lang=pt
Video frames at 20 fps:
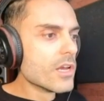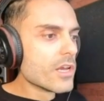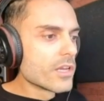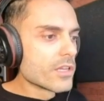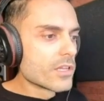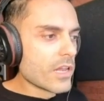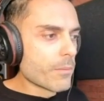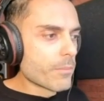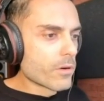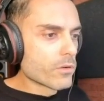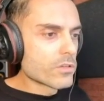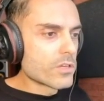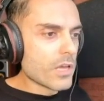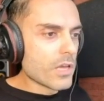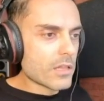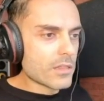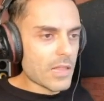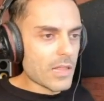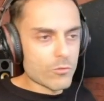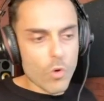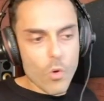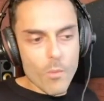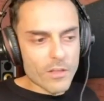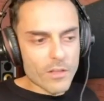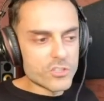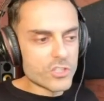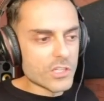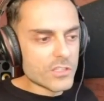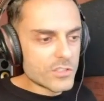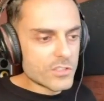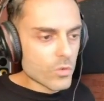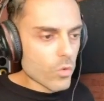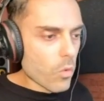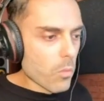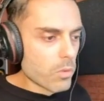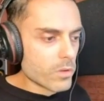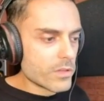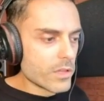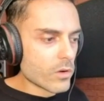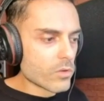Lembrando que atualmente tem cinco
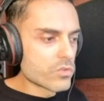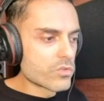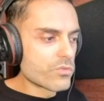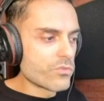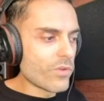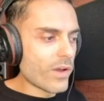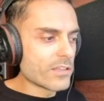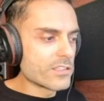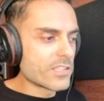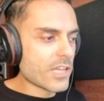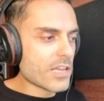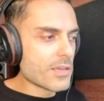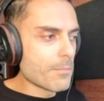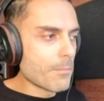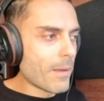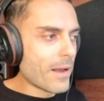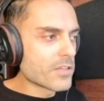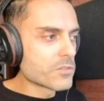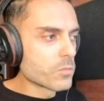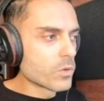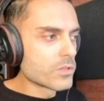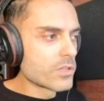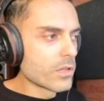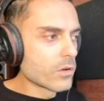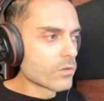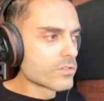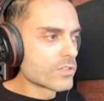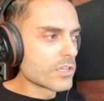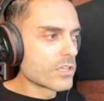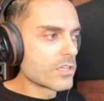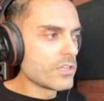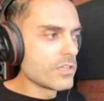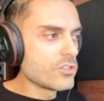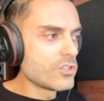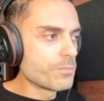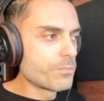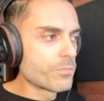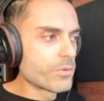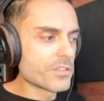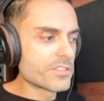modelos, vai sair mais modelos aqui
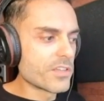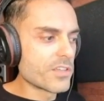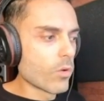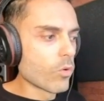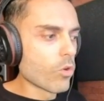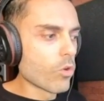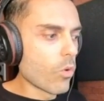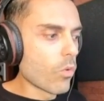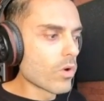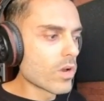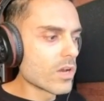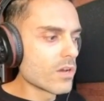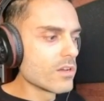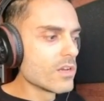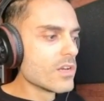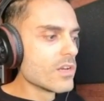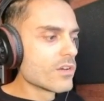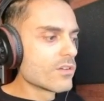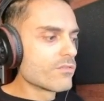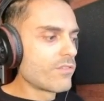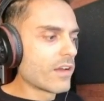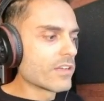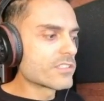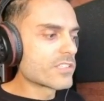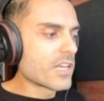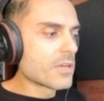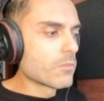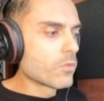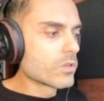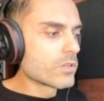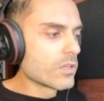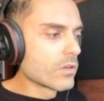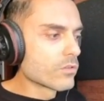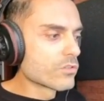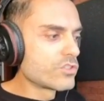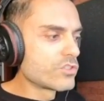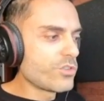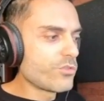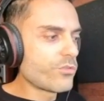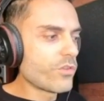de pré-sell longa, vai sair
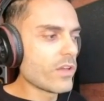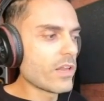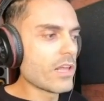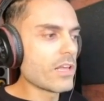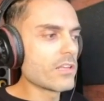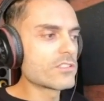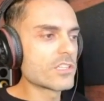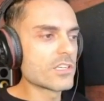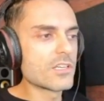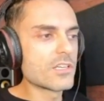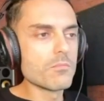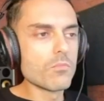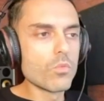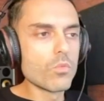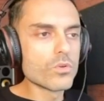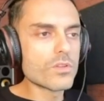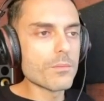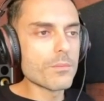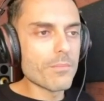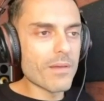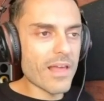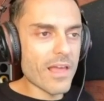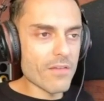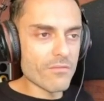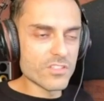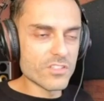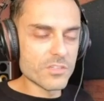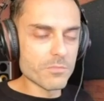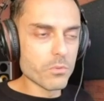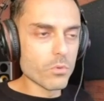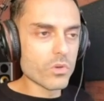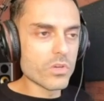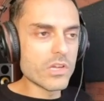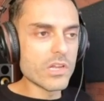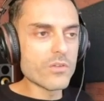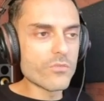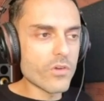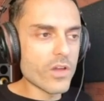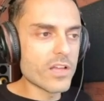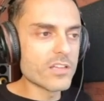modelos diferentes aqui muito em breve. Esse plugin
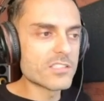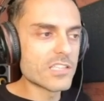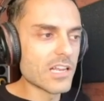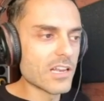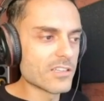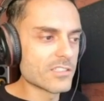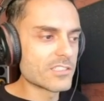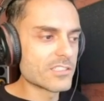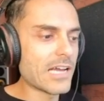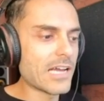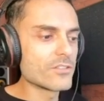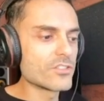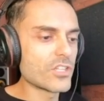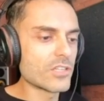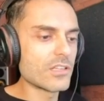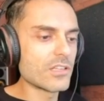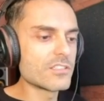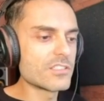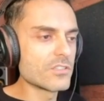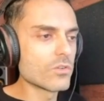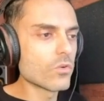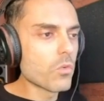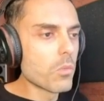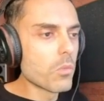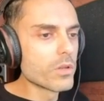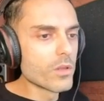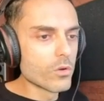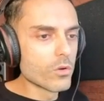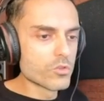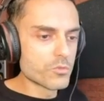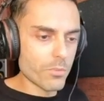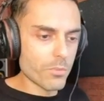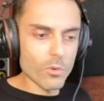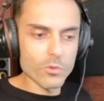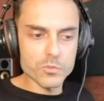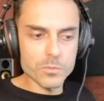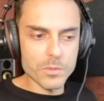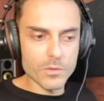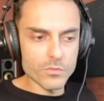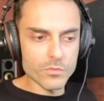ele foi recém-lançado e já tem cinco modelos
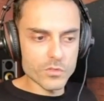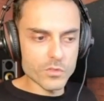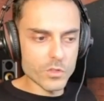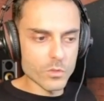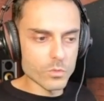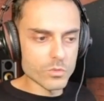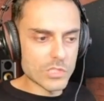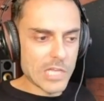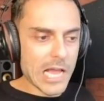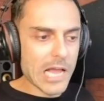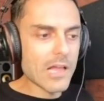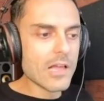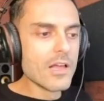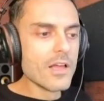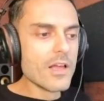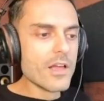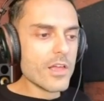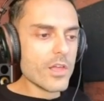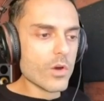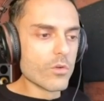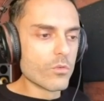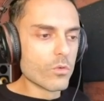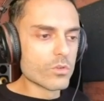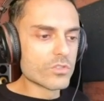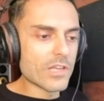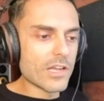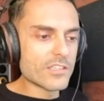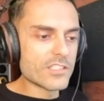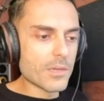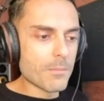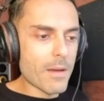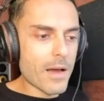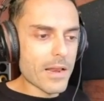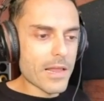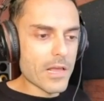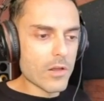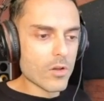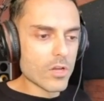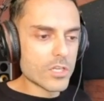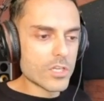prontos para você usar. Eu vou usar esse
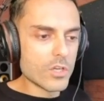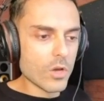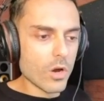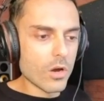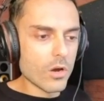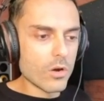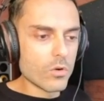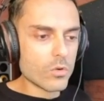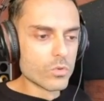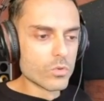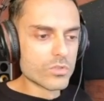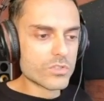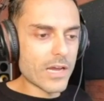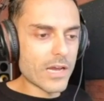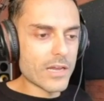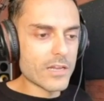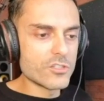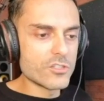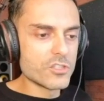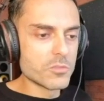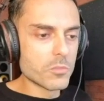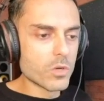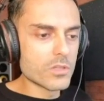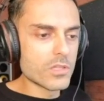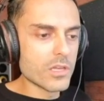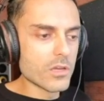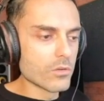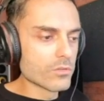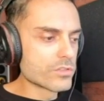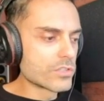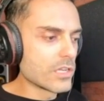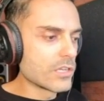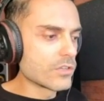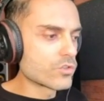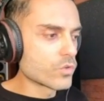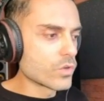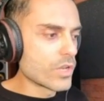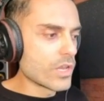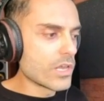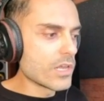amarelo aqui, ó. usar este modelo,
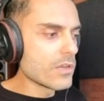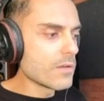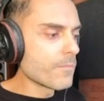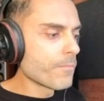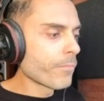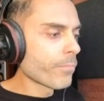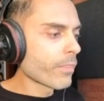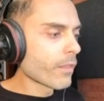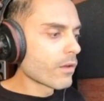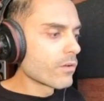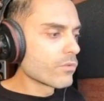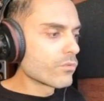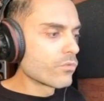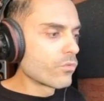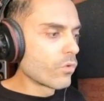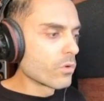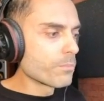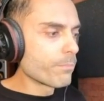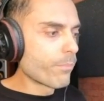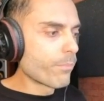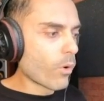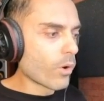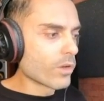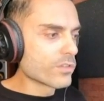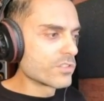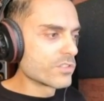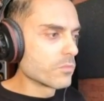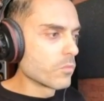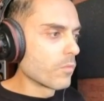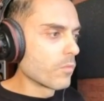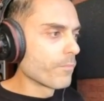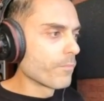selecionei, Vou em próximo.